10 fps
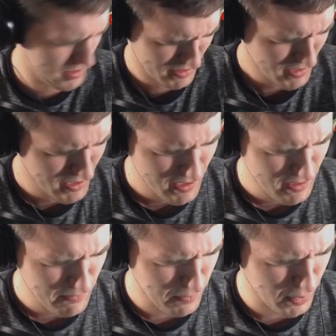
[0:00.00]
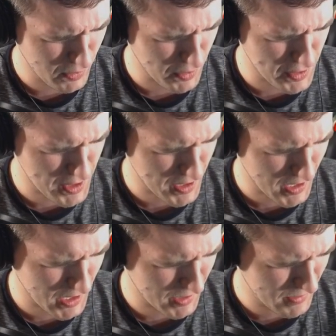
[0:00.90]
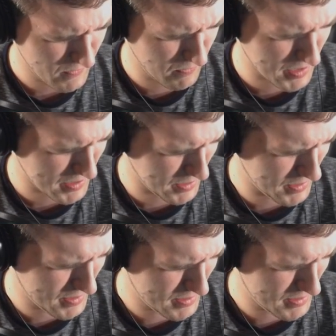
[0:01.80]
э, полночи играл в Battle